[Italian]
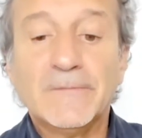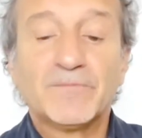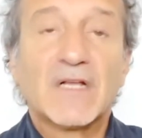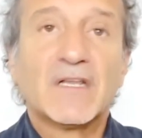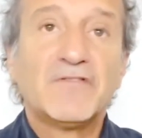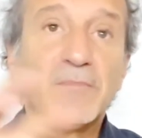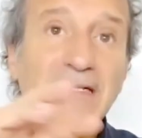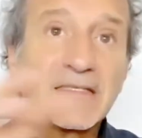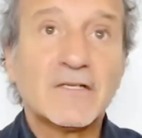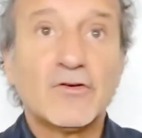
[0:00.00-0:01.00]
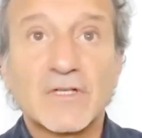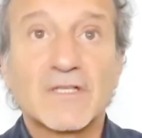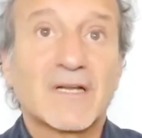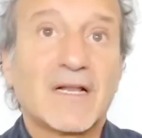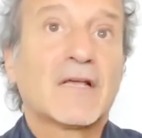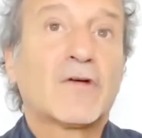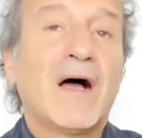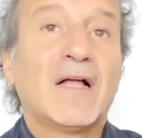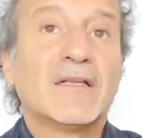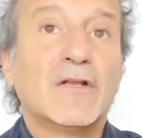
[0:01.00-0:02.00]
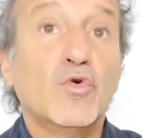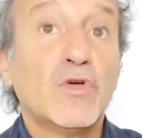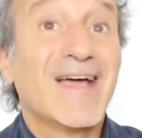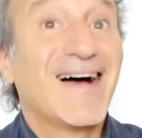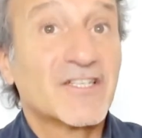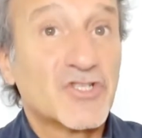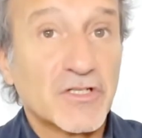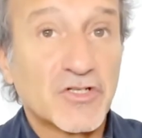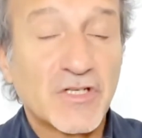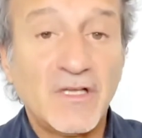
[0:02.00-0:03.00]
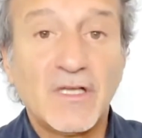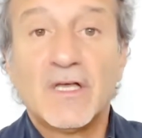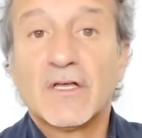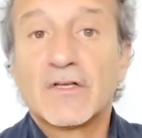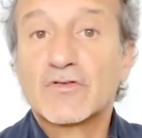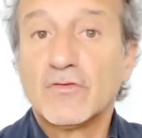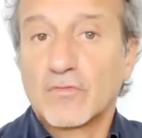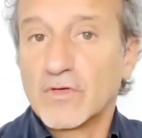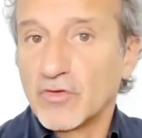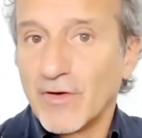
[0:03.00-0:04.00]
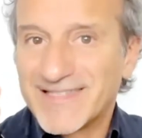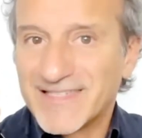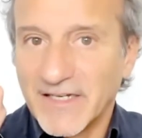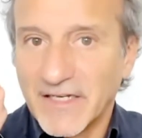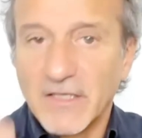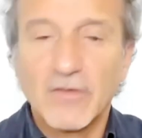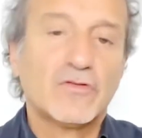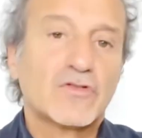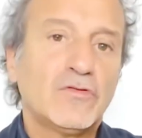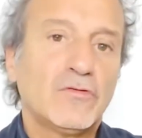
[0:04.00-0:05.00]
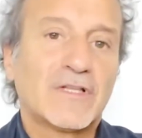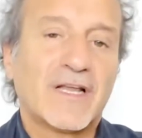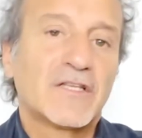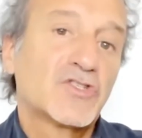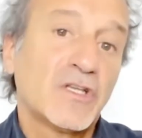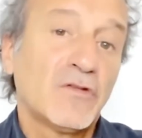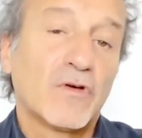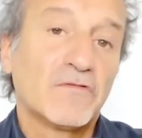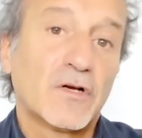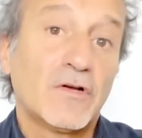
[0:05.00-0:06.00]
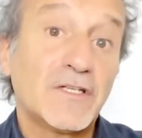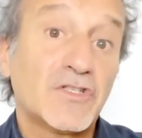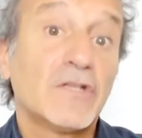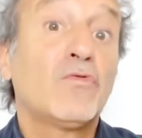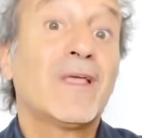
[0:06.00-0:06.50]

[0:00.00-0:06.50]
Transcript: Le vibrazioni tra le quali lui agisce, so, questo esserino, sono tra i 5,5 e i